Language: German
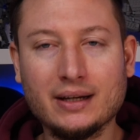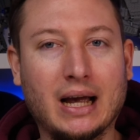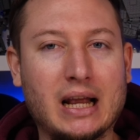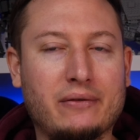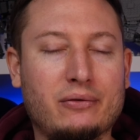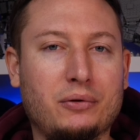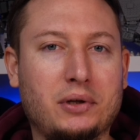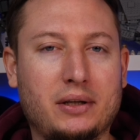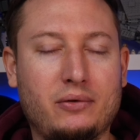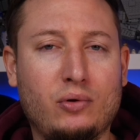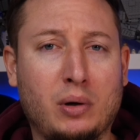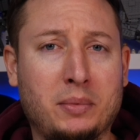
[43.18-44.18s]
Einer von euch hat
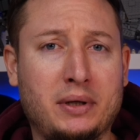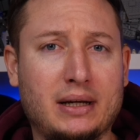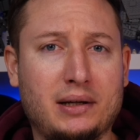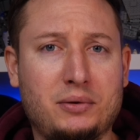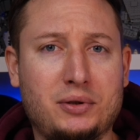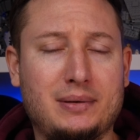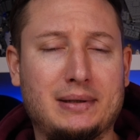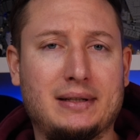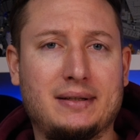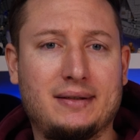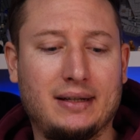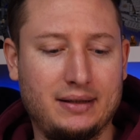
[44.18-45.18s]
in den Kommentaren geschrieben, er hat
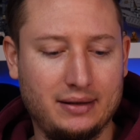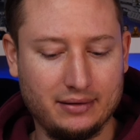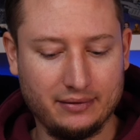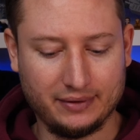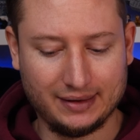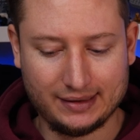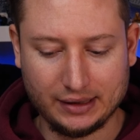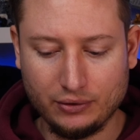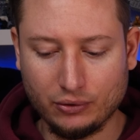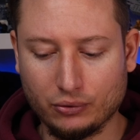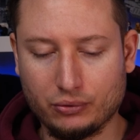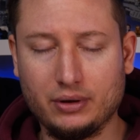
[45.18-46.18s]
das Set hier für 10
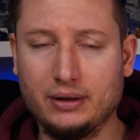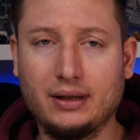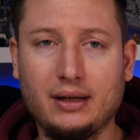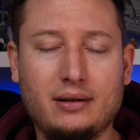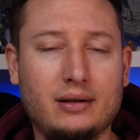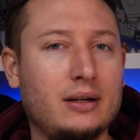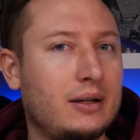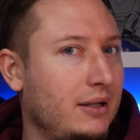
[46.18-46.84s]
Euro gekriegt.